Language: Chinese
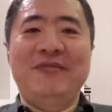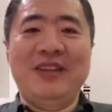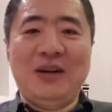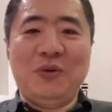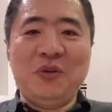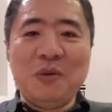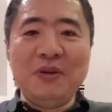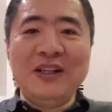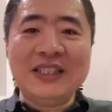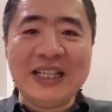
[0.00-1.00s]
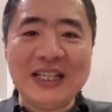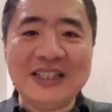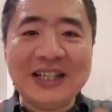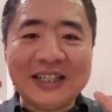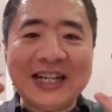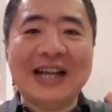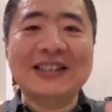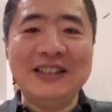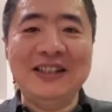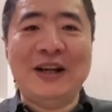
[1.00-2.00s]
啊，我我不能现在现炸
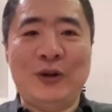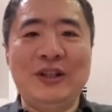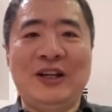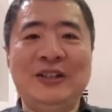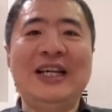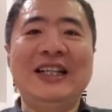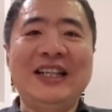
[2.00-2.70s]
自己脑脑子呀，